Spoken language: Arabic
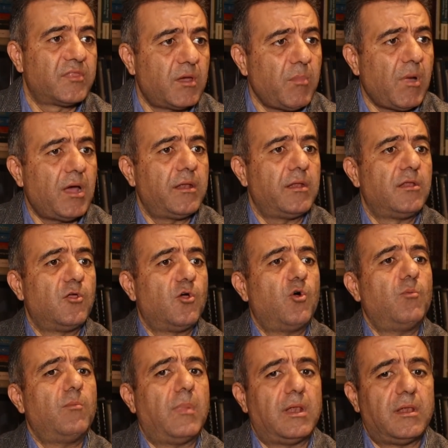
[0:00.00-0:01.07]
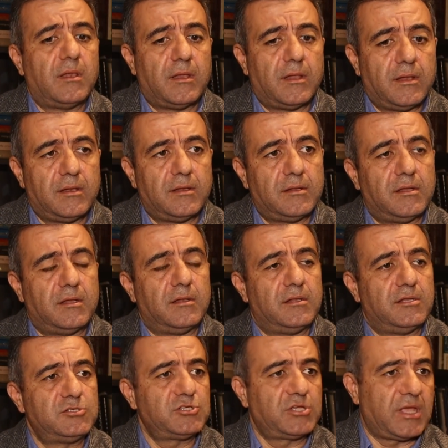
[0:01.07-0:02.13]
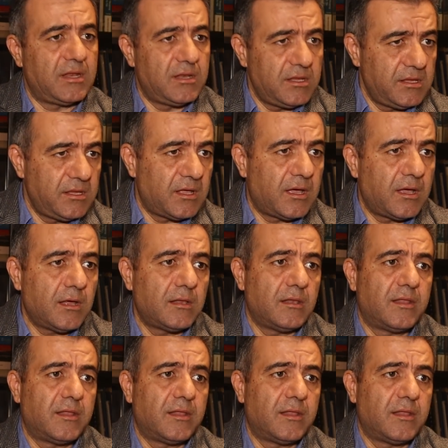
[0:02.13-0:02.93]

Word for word: طبعا اليوم الإشكالية